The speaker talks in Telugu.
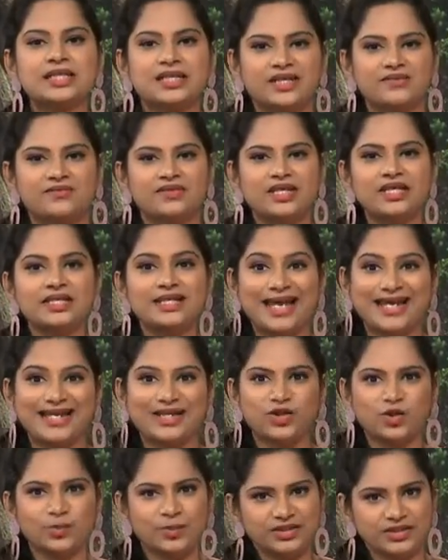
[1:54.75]
అనేవి
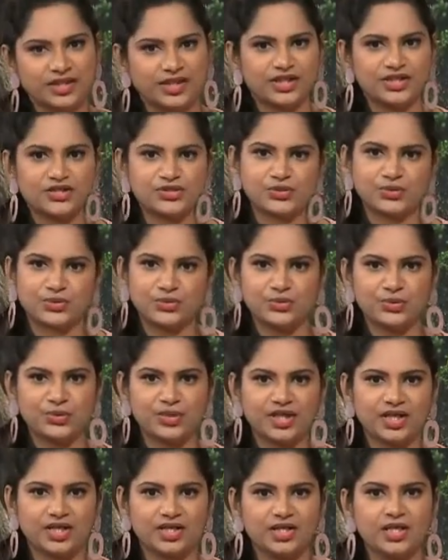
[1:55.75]
డైట్లో మనం తగ్గించుకుంటూ
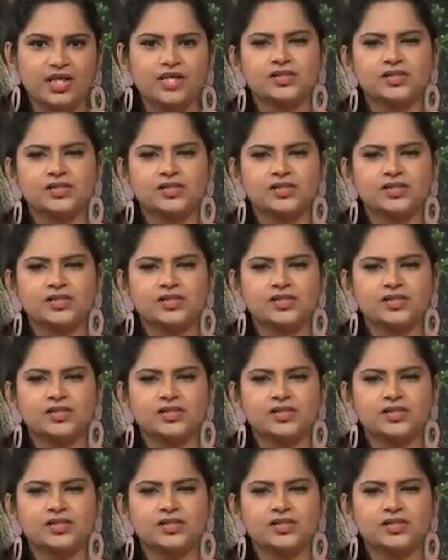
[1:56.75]
ఉండాలి